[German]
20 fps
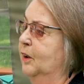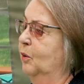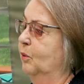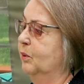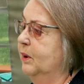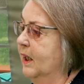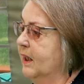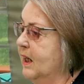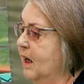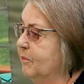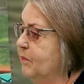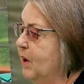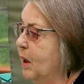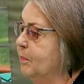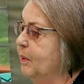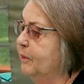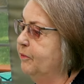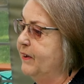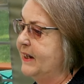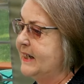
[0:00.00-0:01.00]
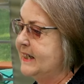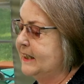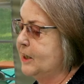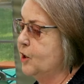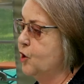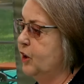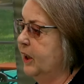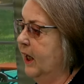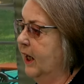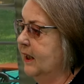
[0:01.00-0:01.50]
und dann haben wir aber
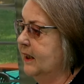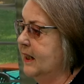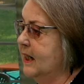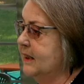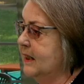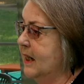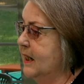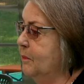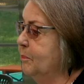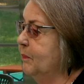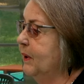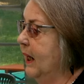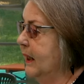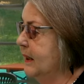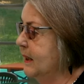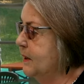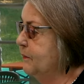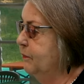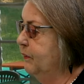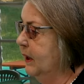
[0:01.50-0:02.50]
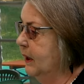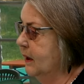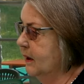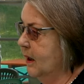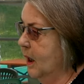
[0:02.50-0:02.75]
festgestellt, dass eben ganz viele